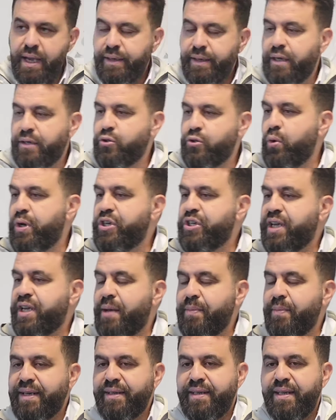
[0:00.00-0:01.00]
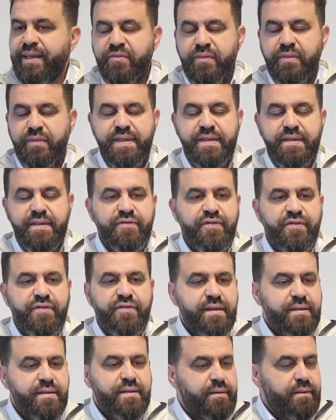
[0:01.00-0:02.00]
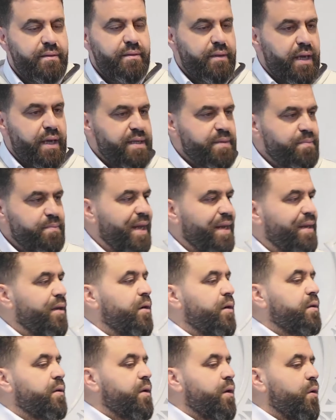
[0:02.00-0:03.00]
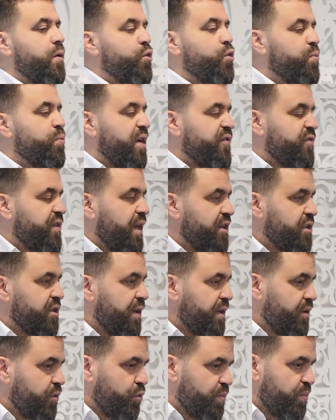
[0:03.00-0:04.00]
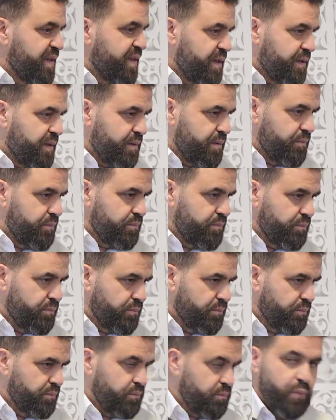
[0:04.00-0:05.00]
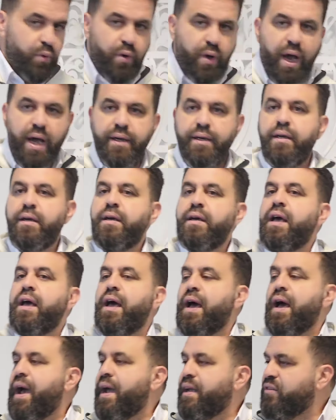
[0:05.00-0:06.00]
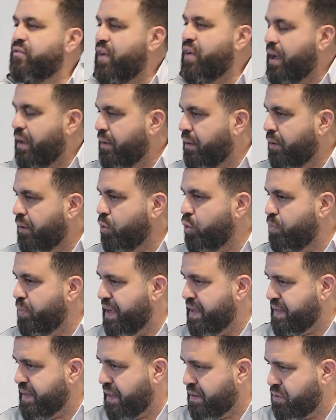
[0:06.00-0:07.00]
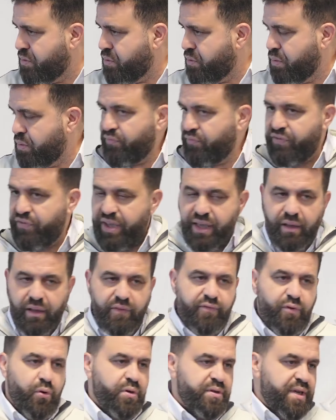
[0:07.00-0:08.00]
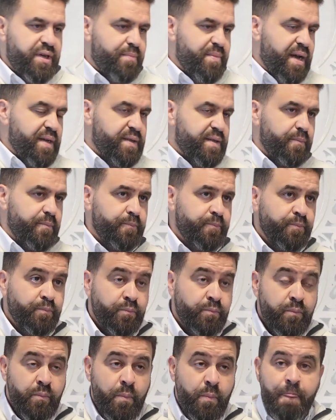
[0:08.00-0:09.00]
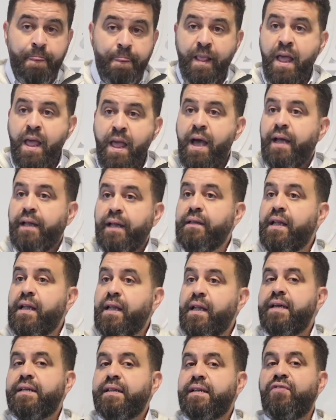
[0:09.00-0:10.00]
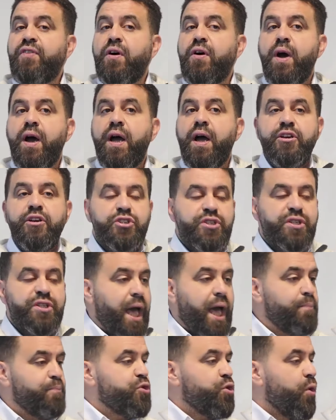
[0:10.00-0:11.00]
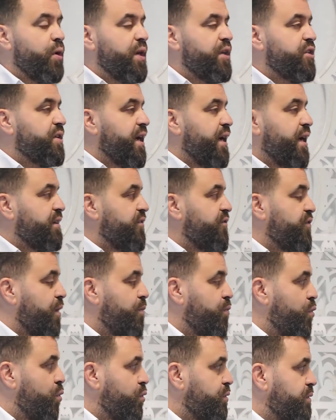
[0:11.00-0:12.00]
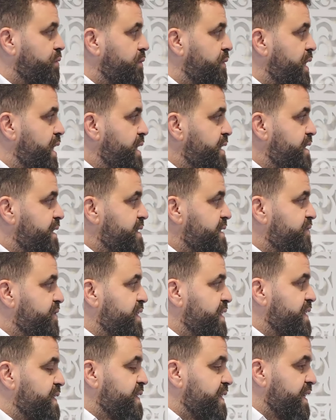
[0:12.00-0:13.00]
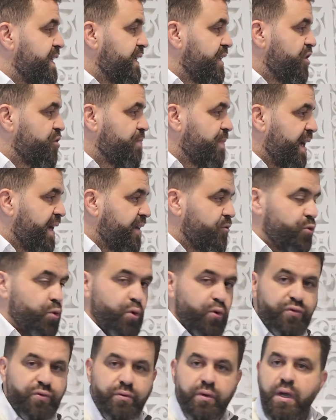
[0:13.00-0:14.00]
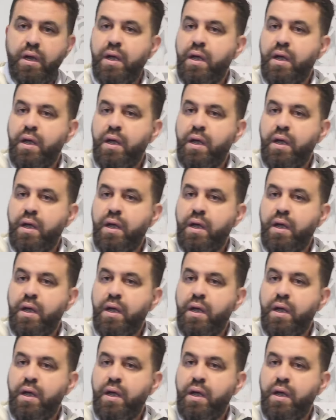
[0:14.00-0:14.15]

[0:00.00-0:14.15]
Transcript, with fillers: Natürlich kann man dem, diesen Vers erstmal oberflächlich übersetzen. Eine einfachere Übersetzung wäre folgendermaßen. Allah hat Fawahish, die Abscheulichkeiten verboten, dass wir sie nicht machen dürfen.